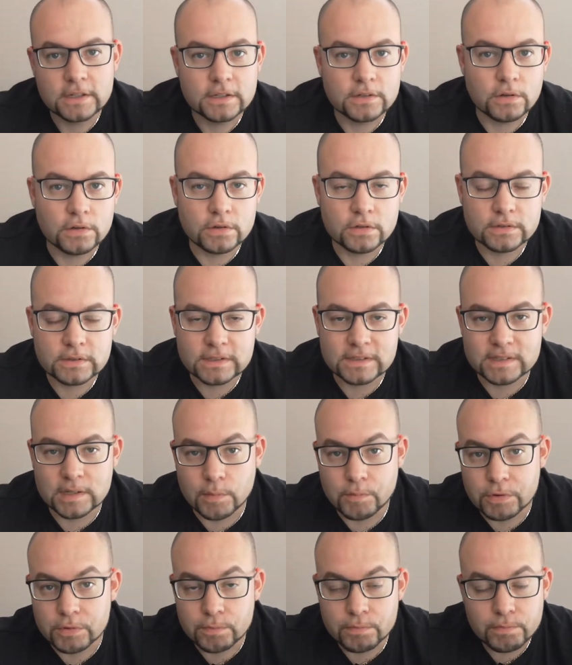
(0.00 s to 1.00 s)
Euh, si
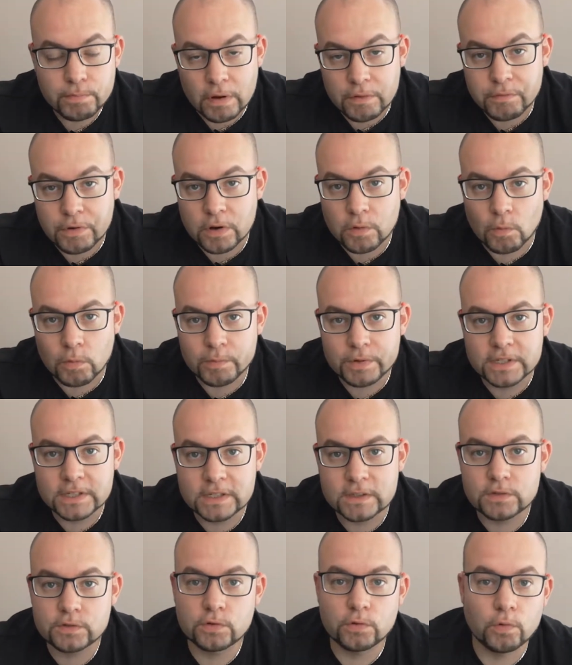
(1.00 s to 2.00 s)
ça peut être parfois
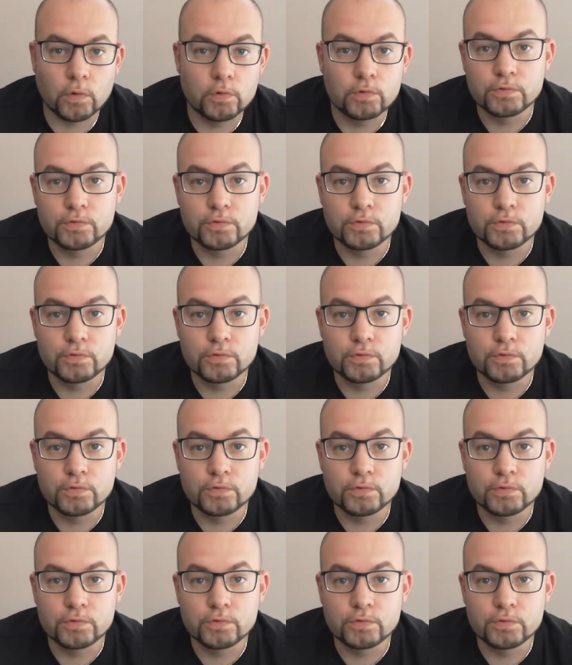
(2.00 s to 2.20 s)
compliqué selon